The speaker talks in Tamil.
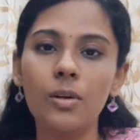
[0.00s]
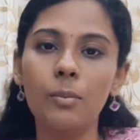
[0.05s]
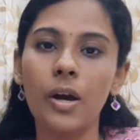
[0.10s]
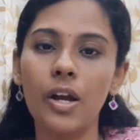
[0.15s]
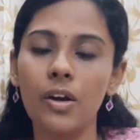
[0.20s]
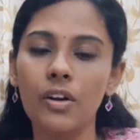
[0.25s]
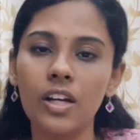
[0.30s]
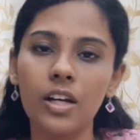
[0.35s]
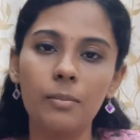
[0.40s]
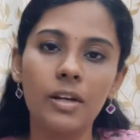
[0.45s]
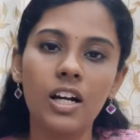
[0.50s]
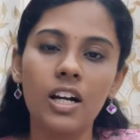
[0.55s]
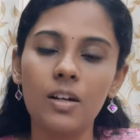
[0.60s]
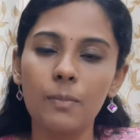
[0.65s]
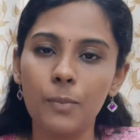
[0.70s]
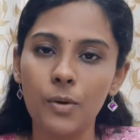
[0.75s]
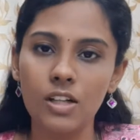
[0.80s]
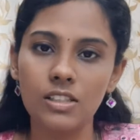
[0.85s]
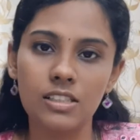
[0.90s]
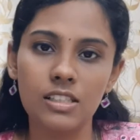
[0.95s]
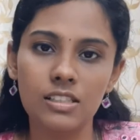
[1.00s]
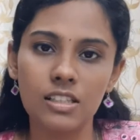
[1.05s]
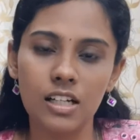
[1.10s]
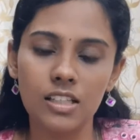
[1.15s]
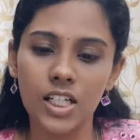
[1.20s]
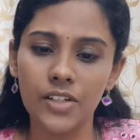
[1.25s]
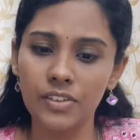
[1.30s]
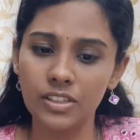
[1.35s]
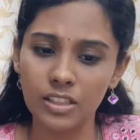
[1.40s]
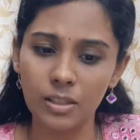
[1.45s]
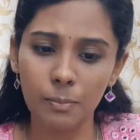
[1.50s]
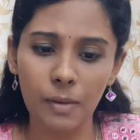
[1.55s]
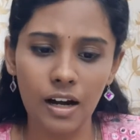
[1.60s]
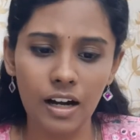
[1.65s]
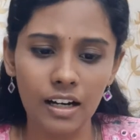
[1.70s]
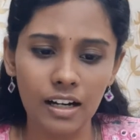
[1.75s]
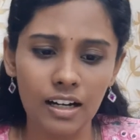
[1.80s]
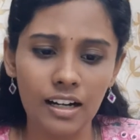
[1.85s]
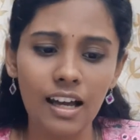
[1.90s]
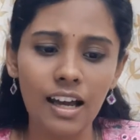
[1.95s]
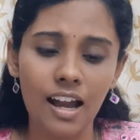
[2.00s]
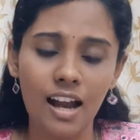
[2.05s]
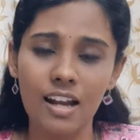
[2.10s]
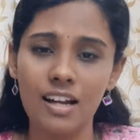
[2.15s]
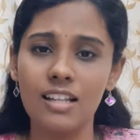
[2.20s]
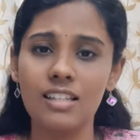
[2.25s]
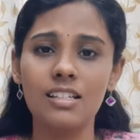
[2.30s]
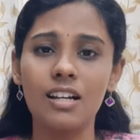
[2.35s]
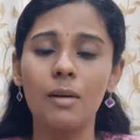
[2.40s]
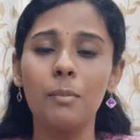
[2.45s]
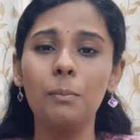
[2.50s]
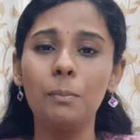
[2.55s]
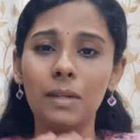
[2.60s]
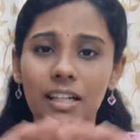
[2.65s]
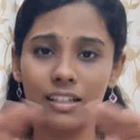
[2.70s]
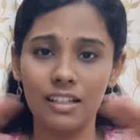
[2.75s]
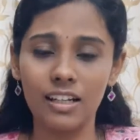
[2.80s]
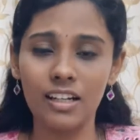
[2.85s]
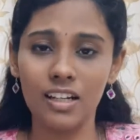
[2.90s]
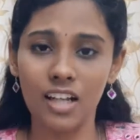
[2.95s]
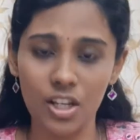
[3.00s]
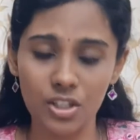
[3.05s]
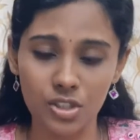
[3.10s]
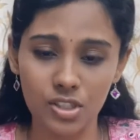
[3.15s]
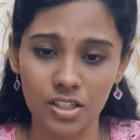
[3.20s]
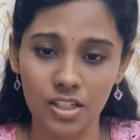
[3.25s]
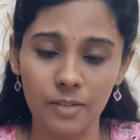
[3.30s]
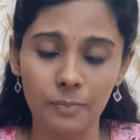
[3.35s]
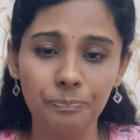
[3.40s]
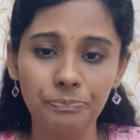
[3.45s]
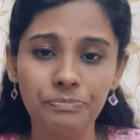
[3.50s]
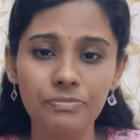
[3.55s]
ஒரு பயோகெமிக்கல் ப்ராசஸாக தான் வந்து பார்க்கலாம் அண்ட் இட்ஸ் கம்ப்ளீட்லி நேச்சுரல்